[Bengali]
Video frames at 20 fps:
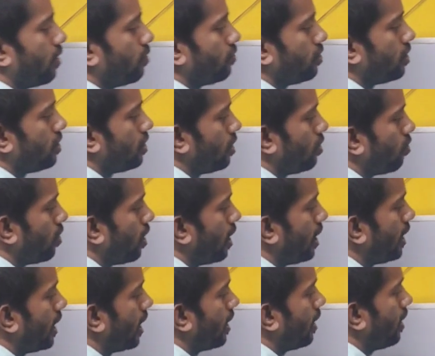এটা হচ্ছে জিরো
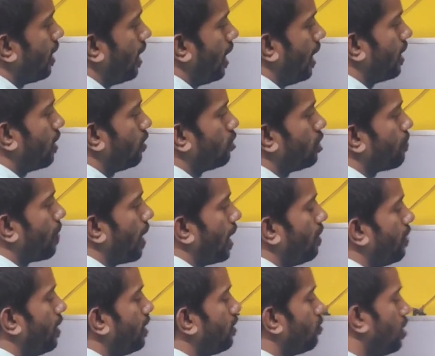রেডিয়ান এটা হচ্ছে
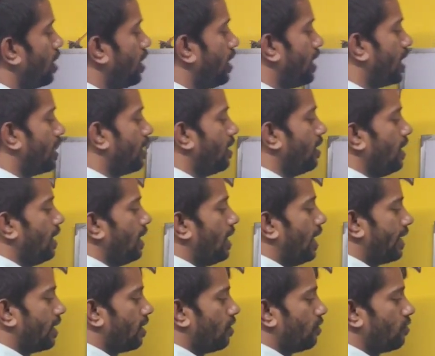পাই বাই টু রেডিয়ান
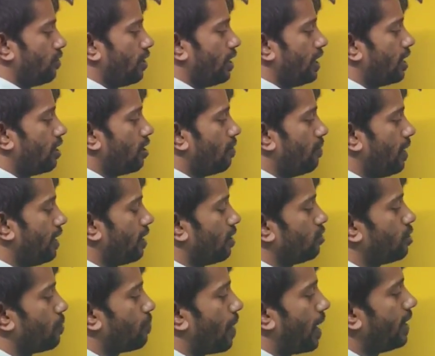এটা কত রেডিয়ান হবে এটা
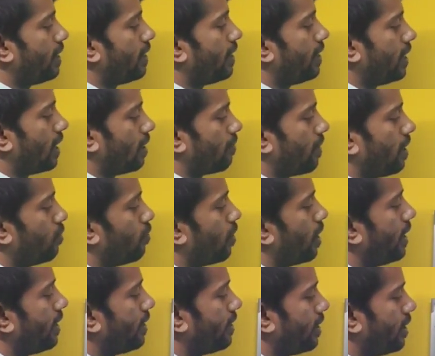হচ্ছে পাই রেডিয়ান মানে
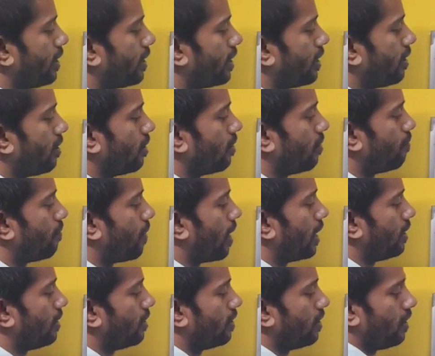ওয়ান এইট্টি ডিগ্রি
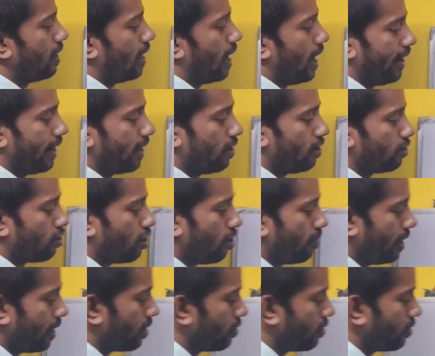পাই আর এটা কত হবে